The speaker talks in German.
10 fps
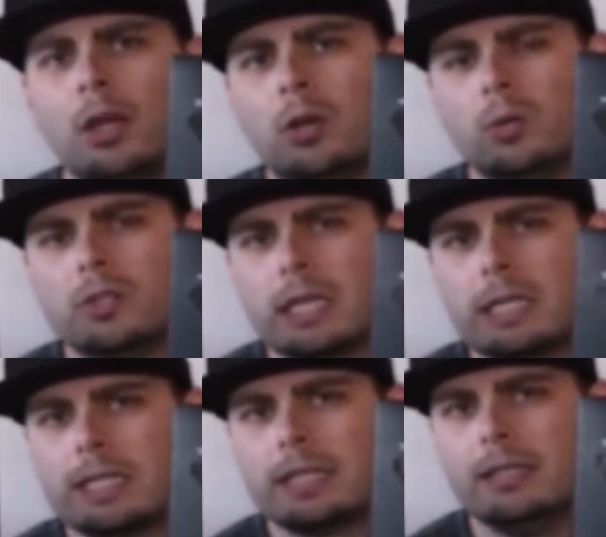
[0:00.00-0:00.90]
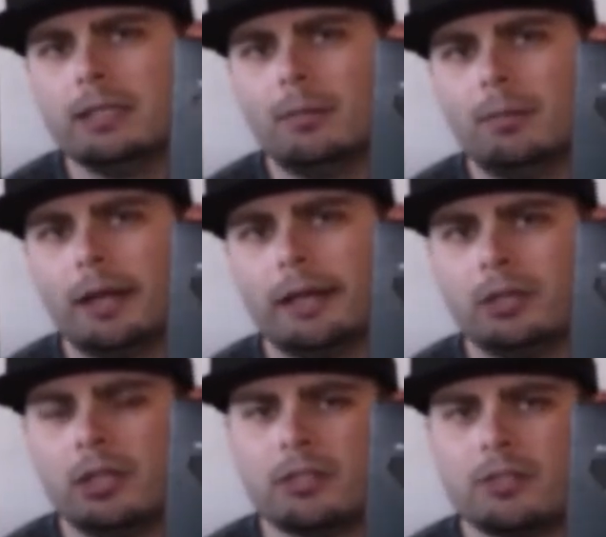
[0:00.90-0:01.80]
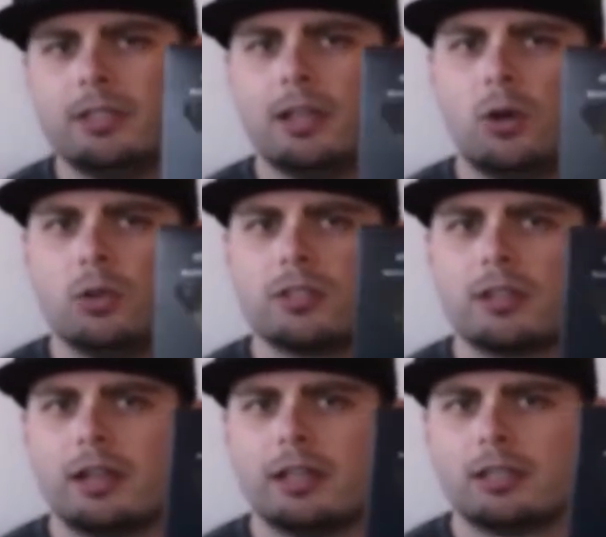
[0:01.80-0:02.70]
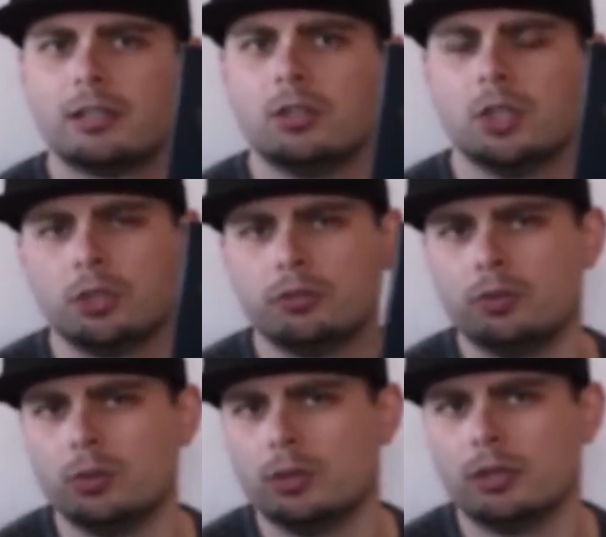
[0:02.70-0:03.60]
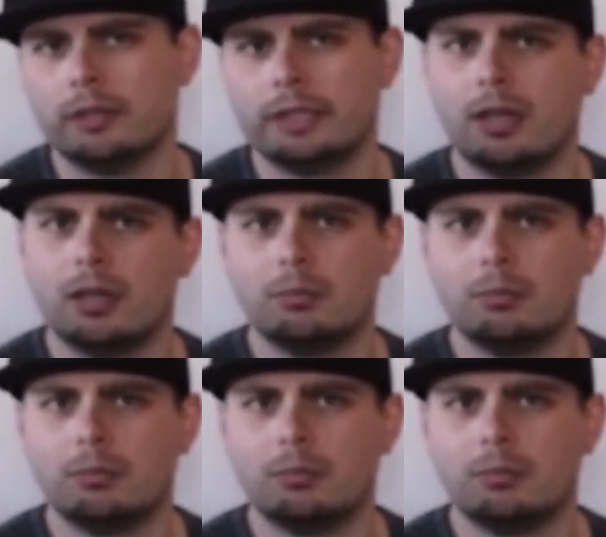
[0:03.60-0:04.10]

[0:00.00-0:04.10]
und 16 GB sind hier ausreichend für ja,